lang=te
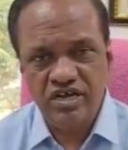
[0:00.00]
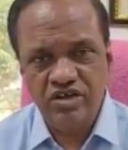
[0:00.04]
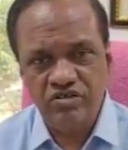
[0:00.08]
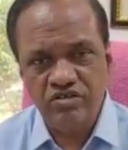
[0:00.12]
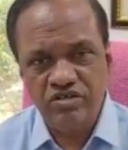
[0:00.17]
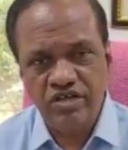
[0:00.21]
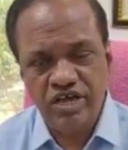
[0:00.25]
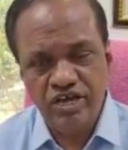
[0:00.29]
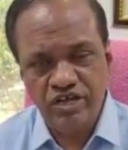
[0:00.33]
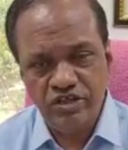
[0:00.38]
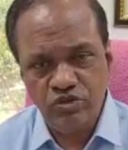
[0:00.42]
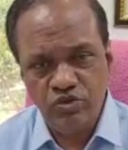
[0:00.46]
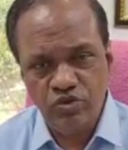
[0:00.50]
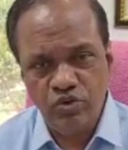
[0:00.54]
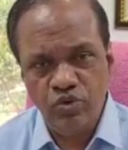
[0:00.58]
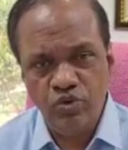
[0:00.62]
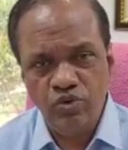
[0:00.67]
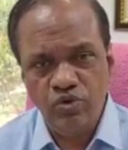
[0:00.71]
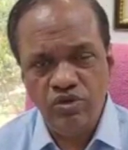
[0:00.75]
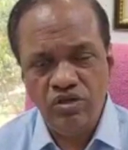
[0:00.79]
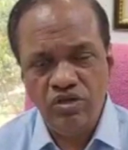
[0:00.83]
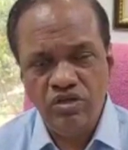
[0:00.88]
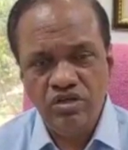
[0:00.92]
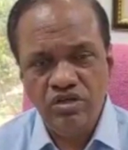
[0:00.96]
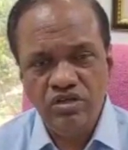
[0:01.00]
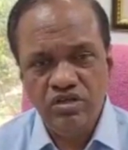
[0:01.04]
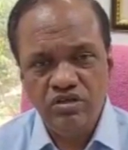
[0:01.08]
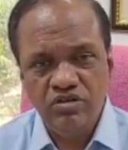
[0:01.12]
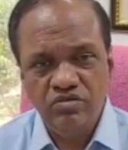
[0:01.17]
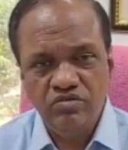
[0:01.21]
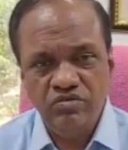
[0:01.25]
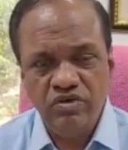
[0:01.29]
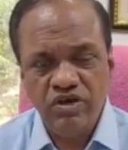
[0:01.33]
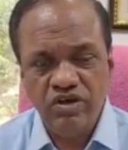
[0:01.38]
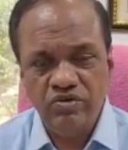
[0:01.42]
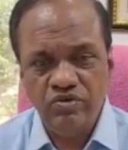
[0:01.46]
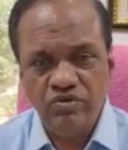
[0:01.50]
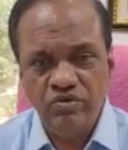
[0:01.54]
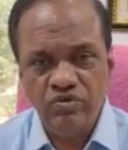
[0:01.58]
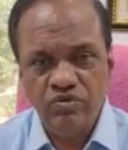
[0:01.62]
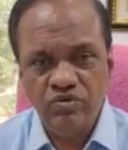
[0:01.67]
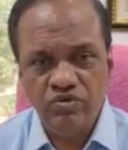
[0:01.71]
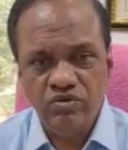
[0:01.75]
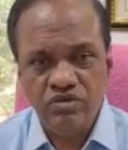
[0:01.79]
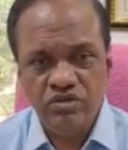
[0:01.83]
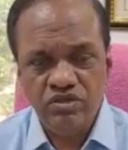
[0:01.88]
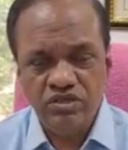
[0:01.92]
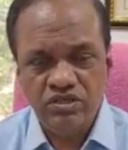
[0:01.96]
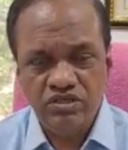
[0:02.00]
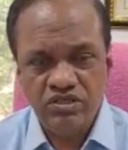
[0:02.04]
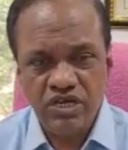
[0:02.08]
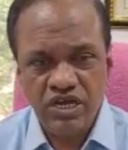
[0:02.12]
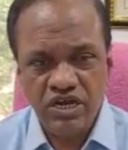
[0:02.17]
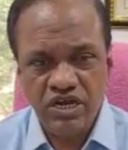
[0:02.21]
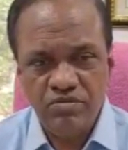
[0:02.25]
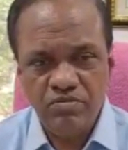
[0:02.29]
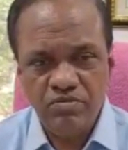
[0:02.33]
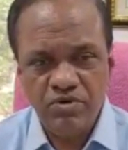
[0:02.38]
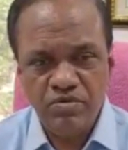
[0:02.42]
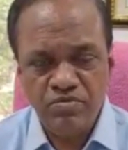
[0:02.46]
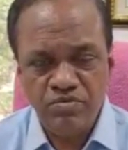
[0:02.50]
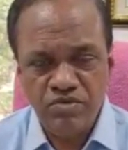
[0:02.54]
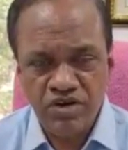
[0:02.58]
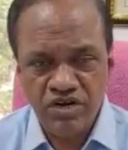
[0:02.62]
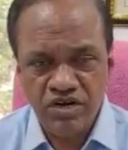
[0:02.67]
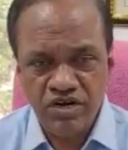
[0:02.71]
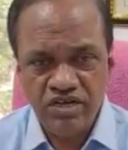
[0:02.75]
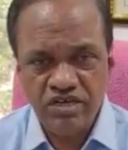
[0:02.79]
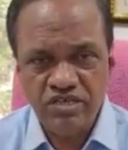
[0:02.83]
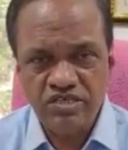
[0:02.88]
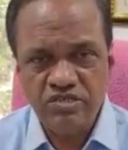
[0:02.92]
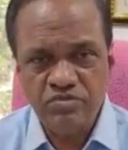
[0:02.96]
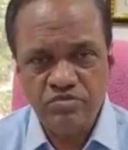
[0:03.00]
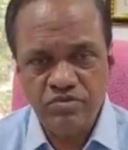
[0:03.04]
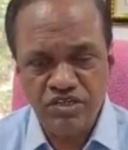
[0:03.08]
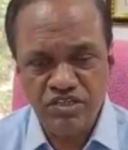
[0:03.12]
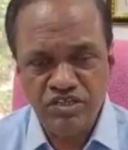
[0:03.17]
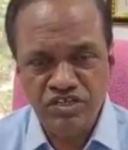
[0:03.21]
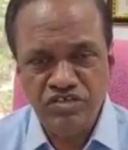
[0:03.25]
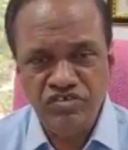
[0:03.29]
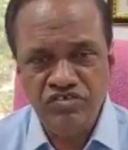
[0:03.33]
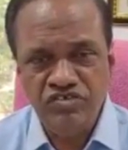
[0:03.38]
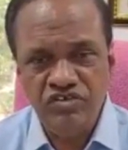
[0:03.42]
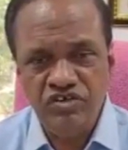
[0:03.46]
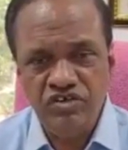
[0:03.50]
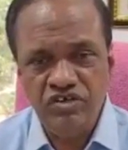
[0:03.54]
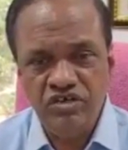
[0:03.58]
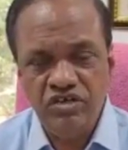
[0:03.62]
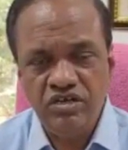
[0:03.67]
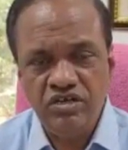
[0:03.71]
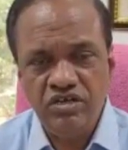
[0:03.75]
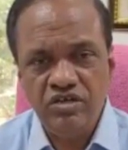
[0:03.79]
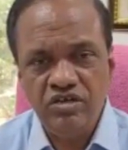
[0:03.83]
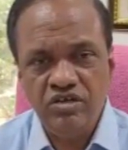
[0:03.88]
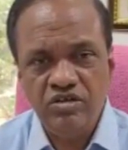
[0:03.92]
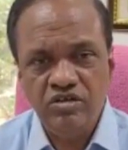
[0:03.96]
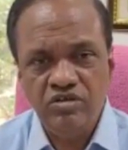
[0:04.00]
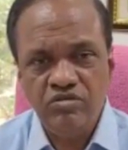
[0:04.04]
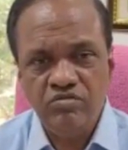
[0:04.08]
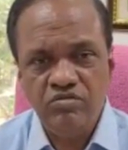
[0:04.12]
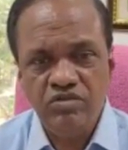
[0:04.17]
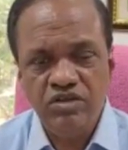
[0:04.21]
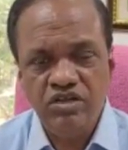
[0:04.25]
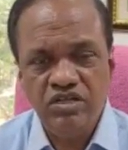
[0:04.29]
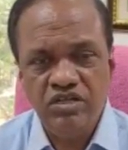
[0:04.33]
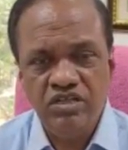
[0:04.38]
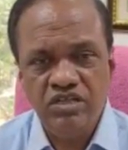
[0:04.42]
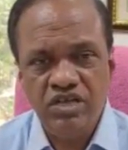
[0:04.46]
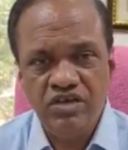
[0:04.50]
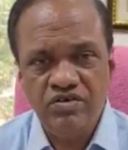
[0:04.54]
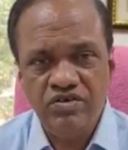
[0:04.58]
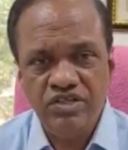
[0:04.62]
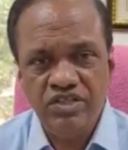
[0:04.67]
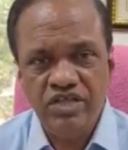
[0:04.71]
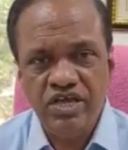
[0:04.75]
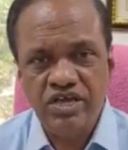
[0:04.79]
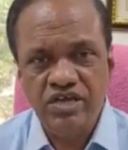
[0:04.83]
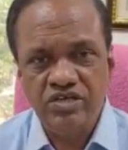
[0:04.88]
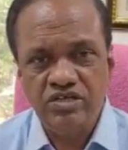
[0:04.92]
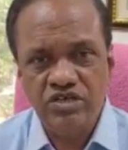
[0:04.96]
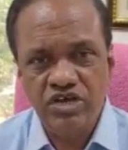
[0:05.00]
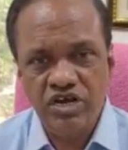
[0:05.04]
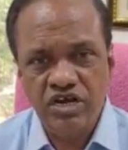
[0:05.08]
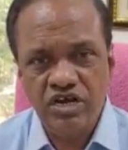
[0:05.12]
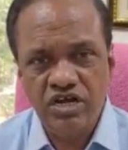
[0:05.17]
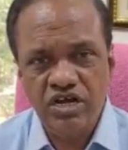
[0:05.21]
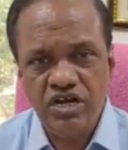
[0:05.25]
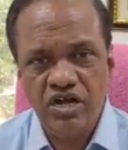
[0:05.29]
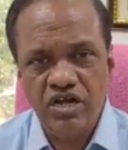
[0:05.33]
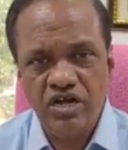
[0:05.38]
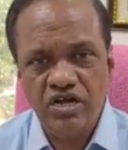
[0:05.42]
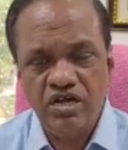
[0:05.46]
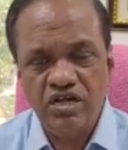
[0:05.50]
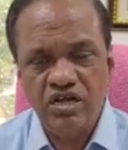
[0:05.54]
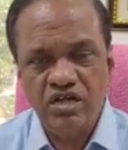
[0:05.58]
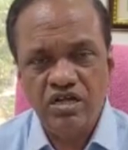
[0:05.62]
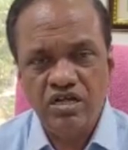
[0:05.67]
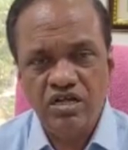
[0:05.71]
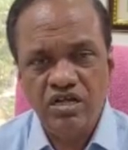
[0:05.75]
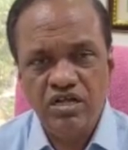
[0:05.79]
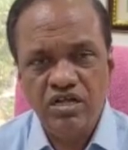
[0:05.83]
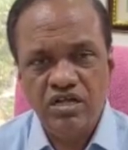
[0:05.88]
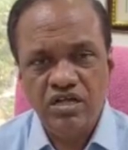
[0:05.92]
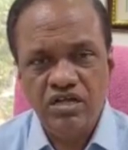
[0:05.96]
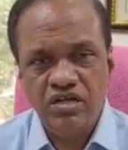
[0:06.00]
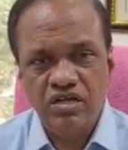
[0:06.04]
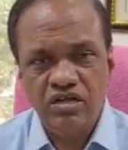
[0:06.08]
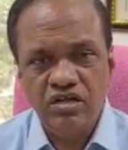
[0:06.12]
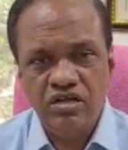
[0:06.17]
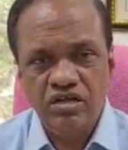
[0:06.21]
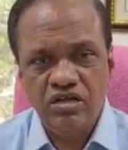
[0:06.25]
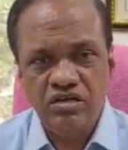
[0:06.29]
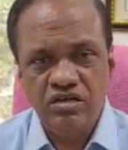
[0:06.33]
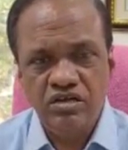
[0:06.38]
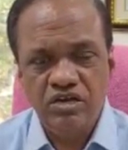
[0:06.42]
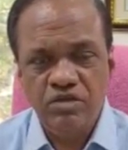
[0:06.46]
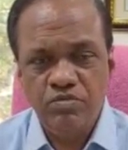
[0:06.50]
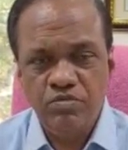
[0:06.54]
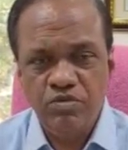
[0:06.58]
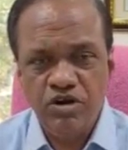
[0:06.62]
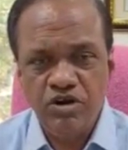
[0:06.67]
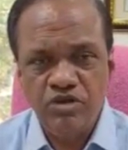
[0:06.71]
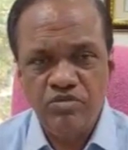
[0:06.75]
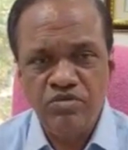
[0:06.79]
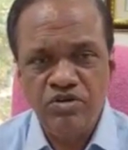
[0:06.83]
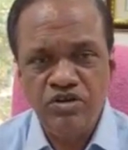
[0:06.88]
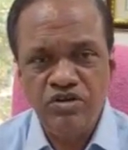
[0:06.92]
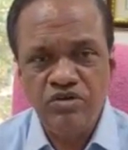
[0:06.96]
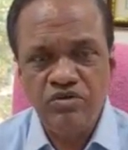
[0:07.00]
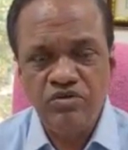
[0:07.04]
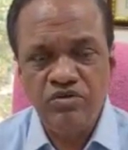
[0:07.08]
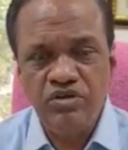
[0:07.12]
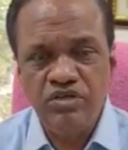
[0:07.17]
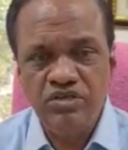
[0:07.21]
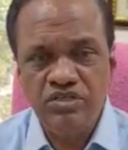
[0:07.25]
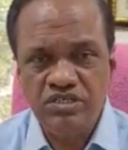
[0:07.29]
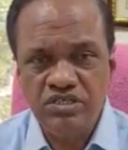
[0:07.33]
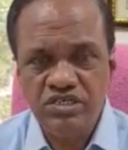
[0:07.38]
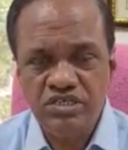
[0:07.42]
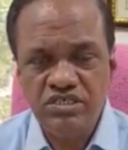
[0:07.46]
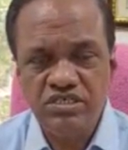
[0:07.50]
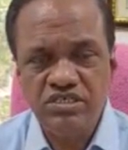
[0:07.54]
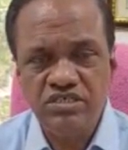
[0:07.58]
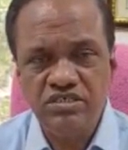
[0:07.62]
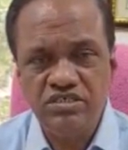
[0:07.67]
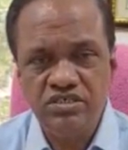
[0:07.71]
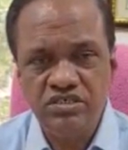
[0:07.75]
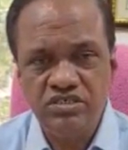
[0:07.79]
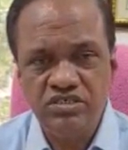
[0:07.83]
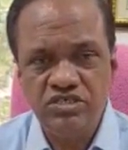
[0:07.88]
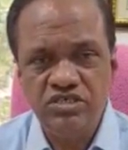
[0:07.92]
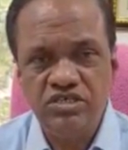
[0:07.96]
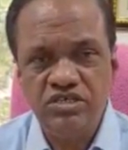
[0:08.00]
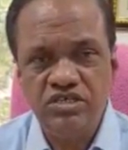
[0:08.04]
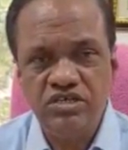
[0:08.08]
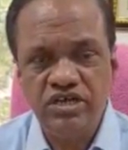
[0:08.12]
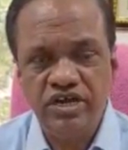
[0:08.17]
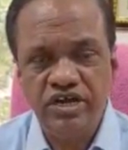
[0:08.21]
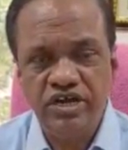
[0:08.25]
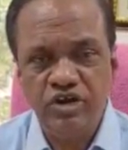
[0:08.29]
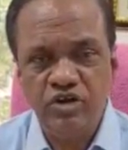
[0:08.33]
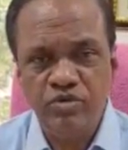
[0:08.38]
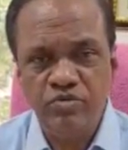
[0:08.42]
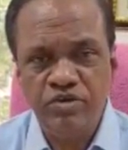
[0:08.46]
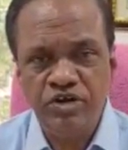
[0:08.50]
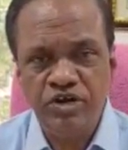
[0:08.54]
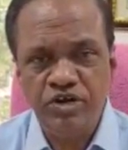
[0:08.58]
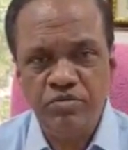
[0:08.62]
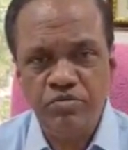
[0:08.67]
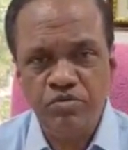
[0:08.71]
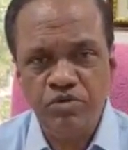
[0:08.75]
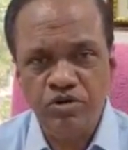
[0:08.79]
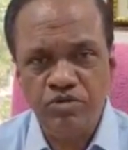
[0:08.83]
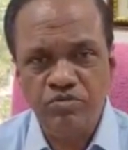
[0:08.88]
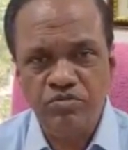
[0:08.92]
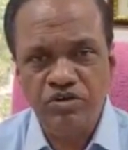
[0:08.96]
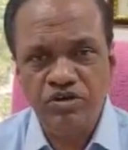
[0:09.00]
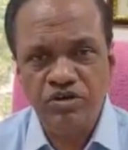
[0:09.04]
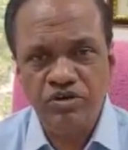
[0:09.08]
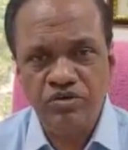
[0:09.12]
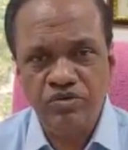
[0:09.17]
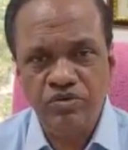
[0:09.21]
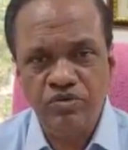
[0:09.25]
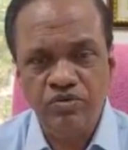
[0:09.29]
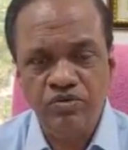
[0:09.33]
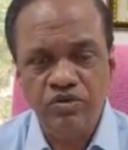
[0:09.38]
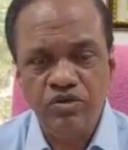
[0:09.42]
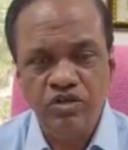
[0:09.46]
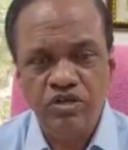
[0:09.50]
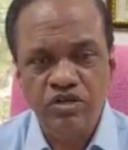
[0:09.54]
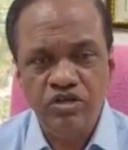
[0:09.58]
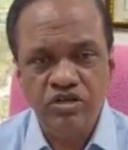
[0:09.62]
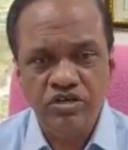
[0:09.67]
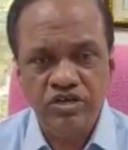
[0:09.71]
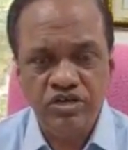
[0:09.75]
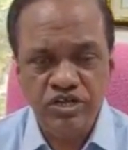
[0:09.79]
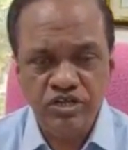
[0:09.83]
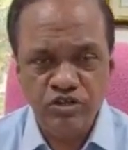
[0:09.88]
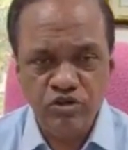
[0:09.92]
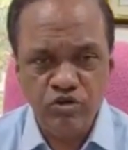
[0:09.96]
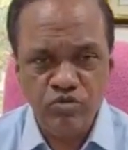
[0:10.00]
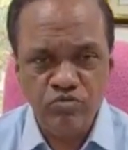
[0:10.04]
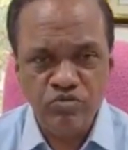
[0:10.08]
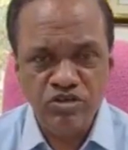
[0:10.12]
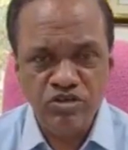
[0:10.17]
గారు దయతో వారు చాలా బ్రహ్మాండంగా స్పందించి మరి దేవాదాయ శాఖ డిపార్ట్మెంట్కు ఇన్స్ట్రక్షన్స్ ఇచ్చి ఎండోమెంట్ డిపార్ట్మెంట్కు నిధులు